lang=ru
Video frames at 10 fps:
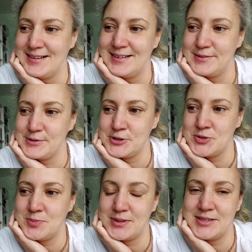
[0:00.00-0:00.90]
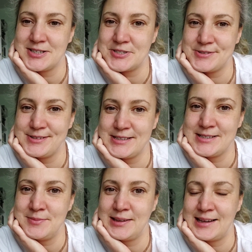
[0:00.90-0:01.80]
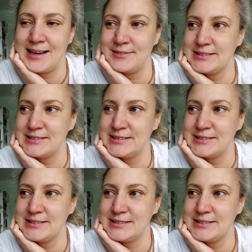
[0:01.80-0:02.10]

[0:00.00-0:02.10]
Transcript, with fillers: А, вы очень поддерживаете меня,